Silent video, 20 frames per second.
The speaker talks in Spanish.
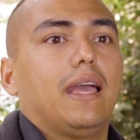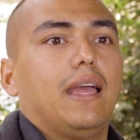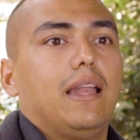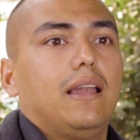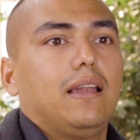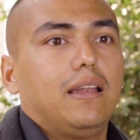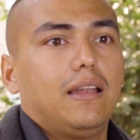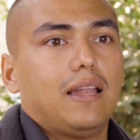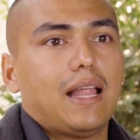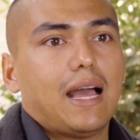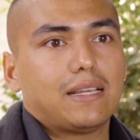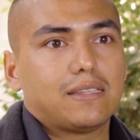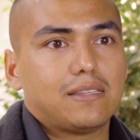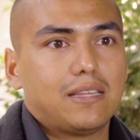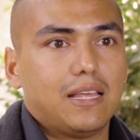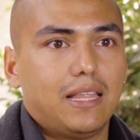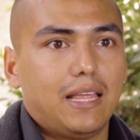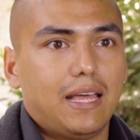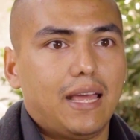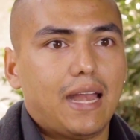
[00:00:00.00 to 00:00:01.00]
el
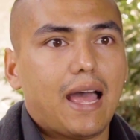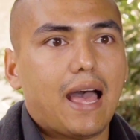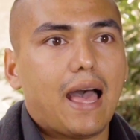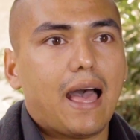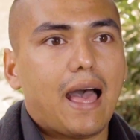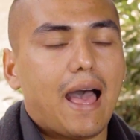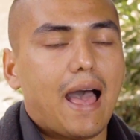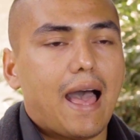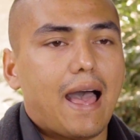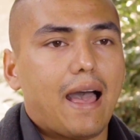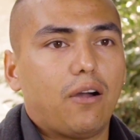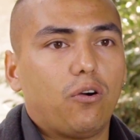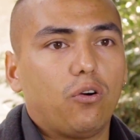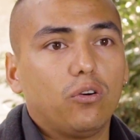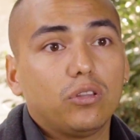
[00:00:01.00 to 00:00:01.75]
acceder a,